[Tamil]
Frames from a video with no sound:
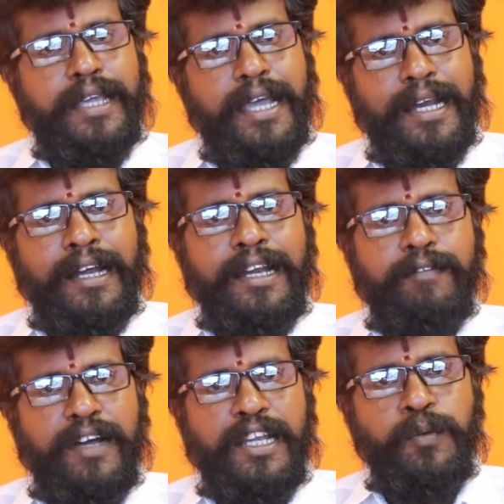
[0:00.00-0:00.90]

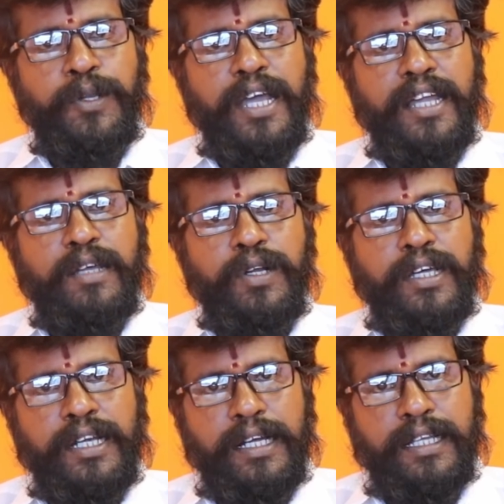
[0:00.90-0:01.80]
ஏழைகளின் வழி புரியாத ஒரு
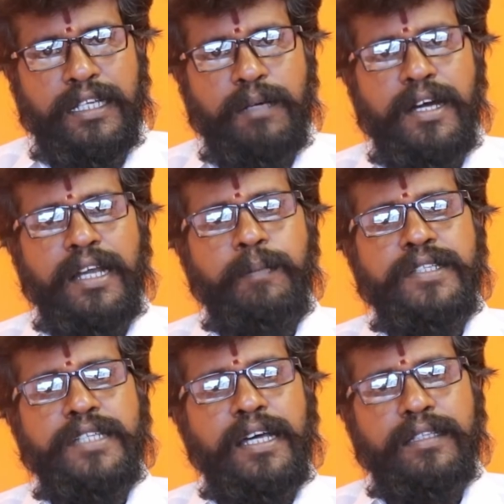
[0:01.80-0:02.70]
கிறுக்குத்தனமான
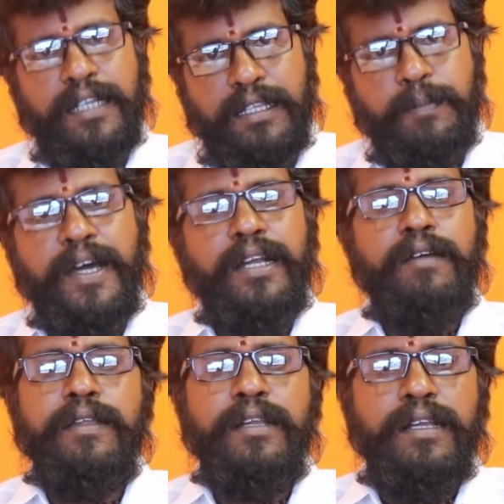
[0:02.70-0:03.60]
பேச்சாகத்தான் இதை
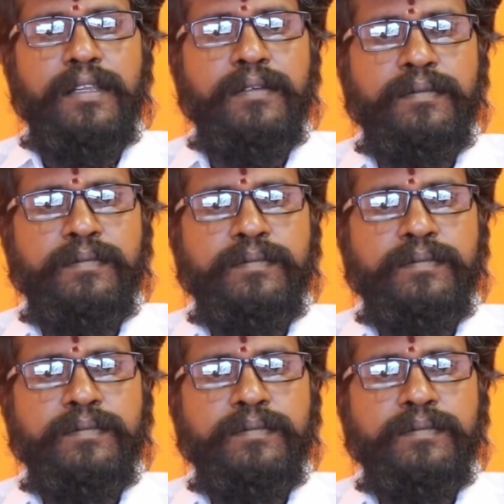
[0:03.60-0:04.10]
பார்க்க வேண்டியிருக்கு இப்படி